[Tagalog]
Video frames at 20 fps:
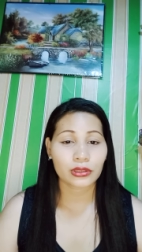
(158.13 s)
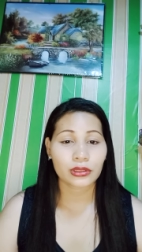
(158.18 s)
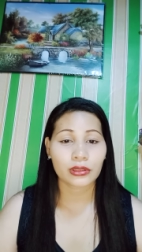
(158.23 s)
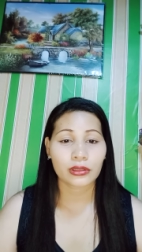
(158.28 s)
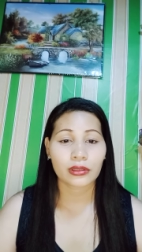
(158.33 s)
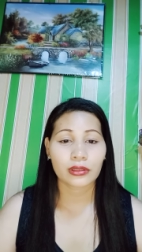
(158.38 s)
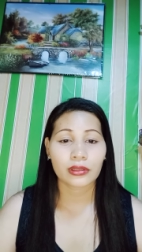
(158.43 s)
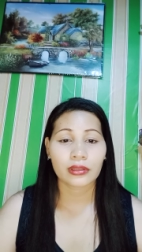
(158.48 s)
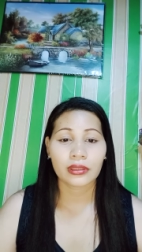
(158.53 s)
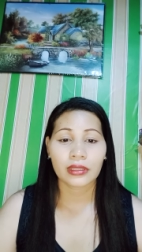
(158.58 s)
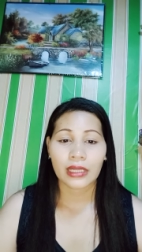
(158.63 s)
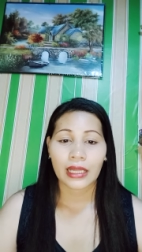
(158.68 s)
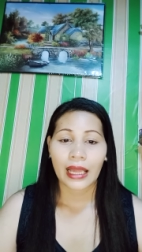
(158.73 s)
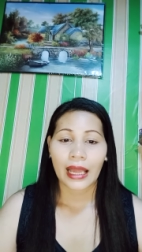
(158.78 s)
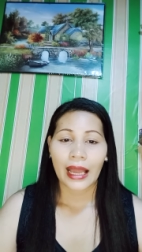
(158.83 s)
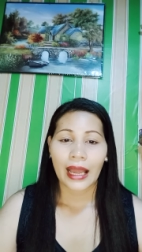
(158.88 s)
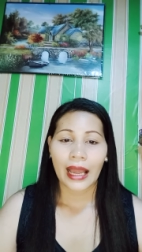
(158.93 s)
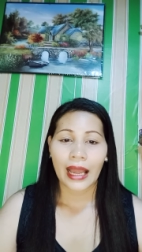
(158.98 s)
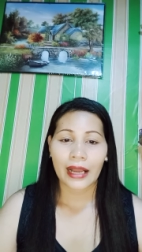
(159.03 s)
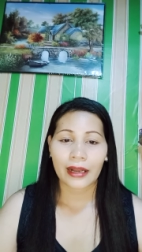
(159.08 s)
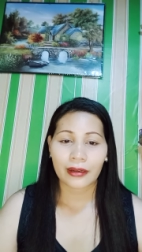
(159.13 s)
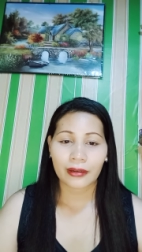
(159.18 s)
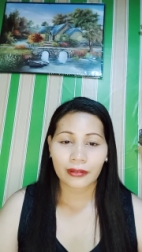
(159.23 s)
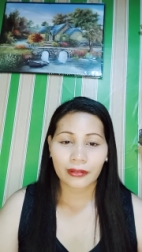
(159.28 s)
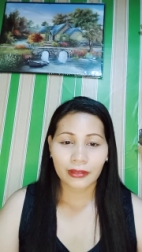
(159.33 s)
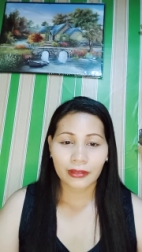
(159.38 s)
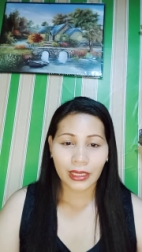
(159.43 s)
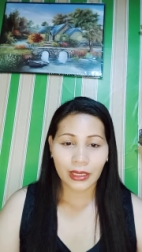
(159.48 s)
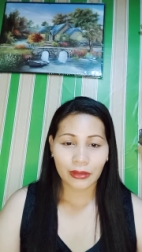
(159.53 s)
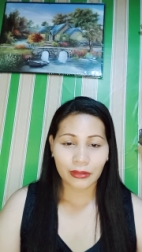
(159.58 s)
So, ang
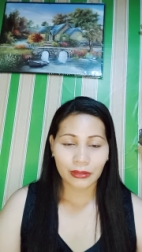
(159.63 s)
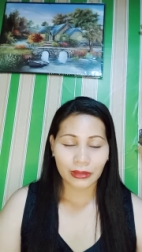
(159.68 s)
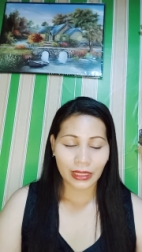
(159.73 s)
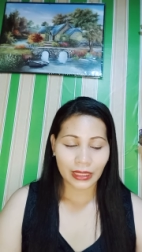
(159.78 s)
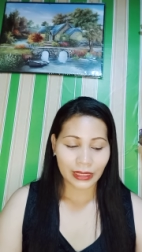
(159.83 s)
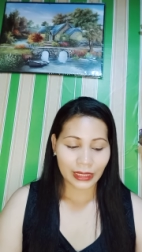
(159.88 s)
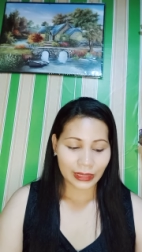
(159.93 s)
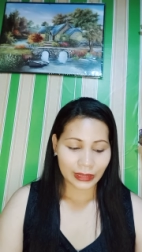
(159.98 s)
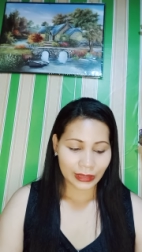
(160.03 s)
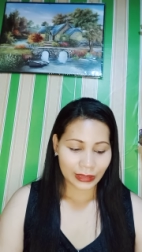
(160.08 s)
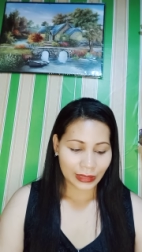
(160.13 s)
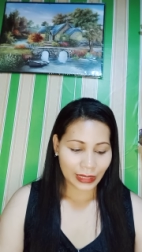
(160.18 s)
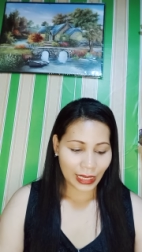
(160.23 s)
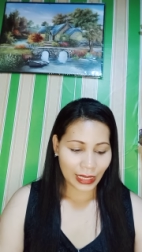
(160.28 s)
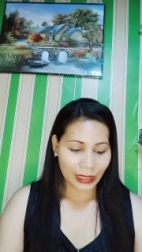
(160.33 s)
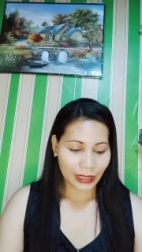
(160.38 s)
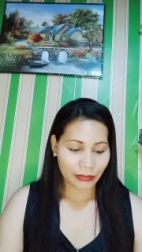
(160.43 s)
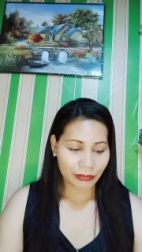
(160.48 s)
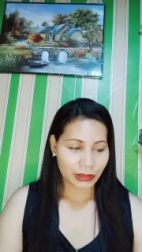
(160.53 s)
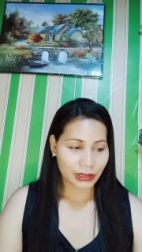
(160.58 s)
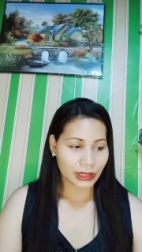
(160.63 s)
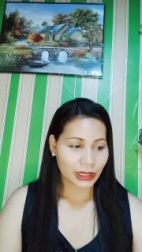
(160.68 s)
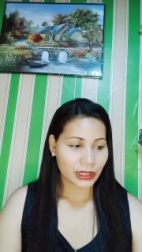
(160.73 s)
una-una natin gagawin